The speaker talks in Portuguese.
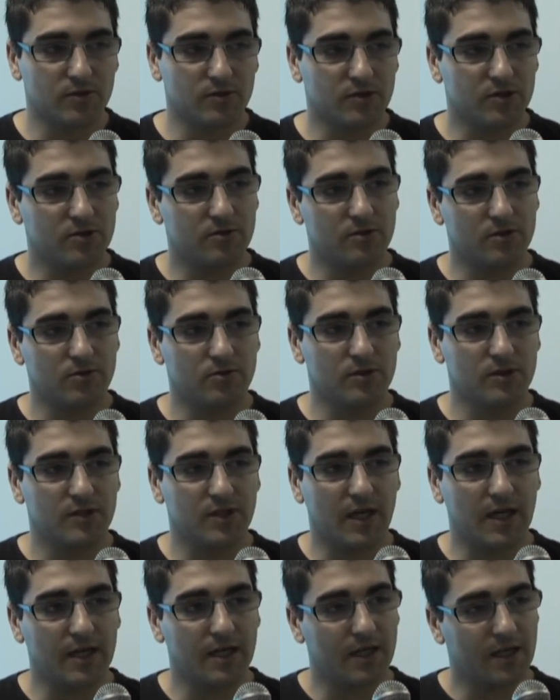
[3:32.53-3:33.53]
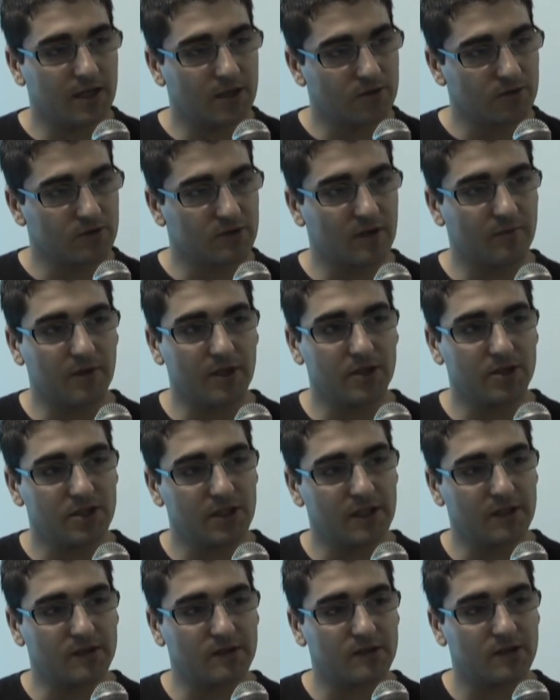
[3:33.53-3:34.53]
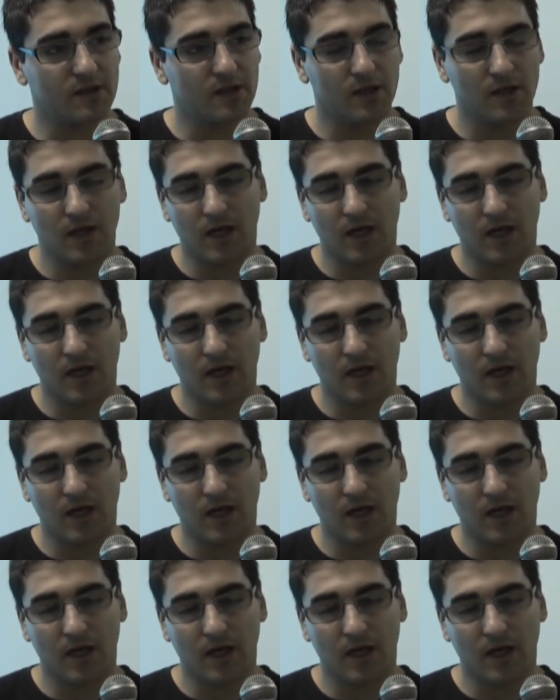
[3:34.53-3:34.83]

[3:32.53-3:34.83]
judiciária é justamente esse: